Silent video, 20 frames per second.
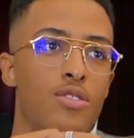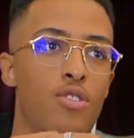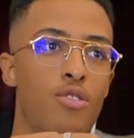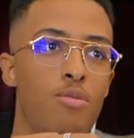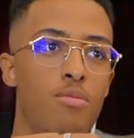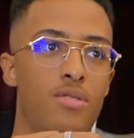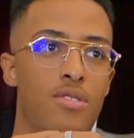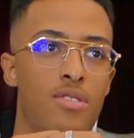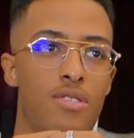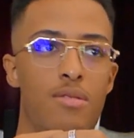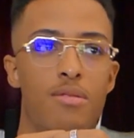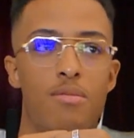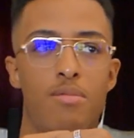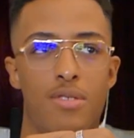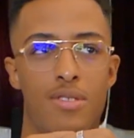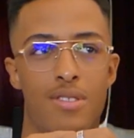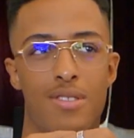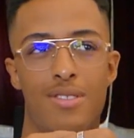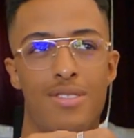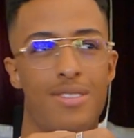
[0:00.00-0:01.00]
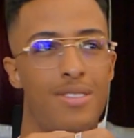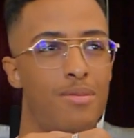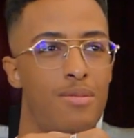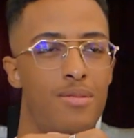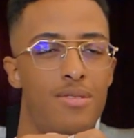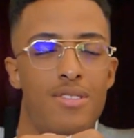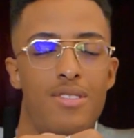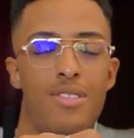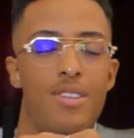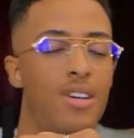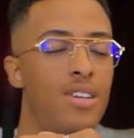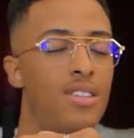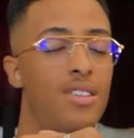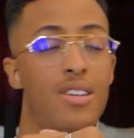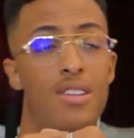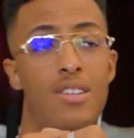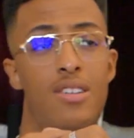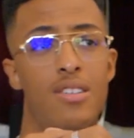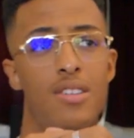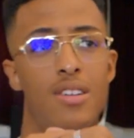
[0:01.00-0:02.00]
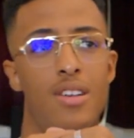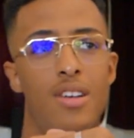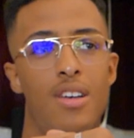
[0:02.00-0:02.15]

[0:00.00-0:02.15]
خبز فهمتني يعني، انا لا